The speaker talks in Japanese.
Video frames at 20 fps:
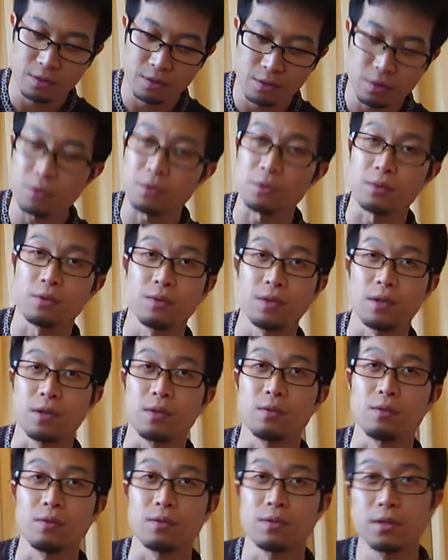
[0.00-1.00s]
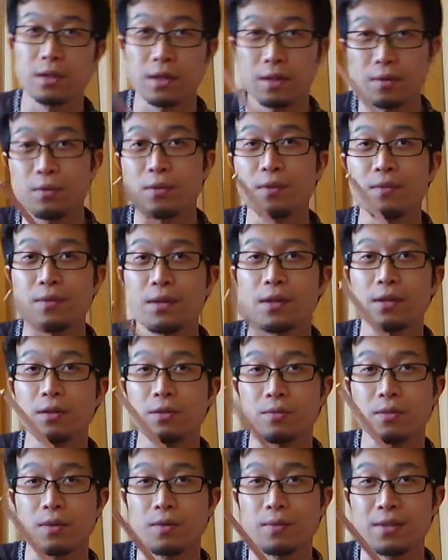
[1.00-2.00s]
ちょっとあの使い込んでみたいと
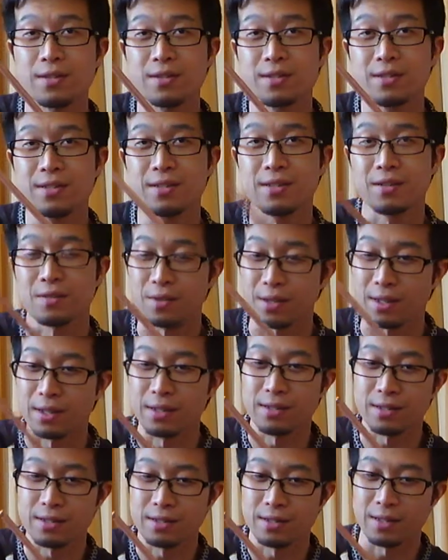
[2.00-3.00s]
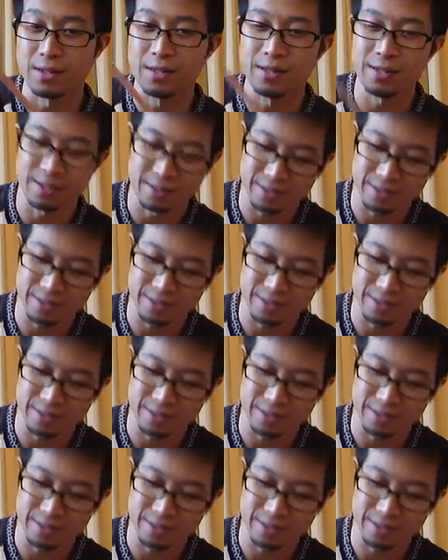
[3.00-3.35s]
思いますこれからですね